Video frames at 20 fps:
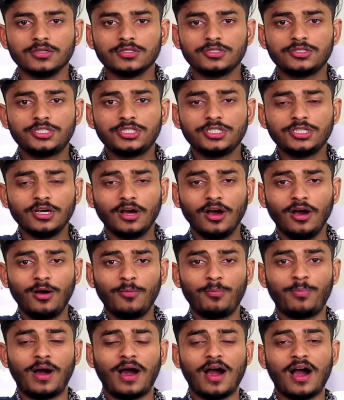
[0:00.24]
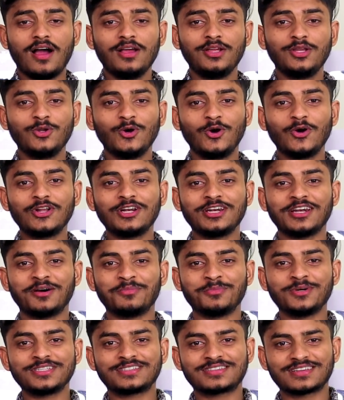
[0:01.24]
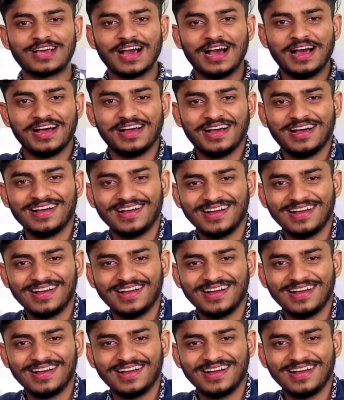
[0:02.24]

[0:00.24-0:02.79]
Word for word: जी हाँ भाई लोग नमस्कार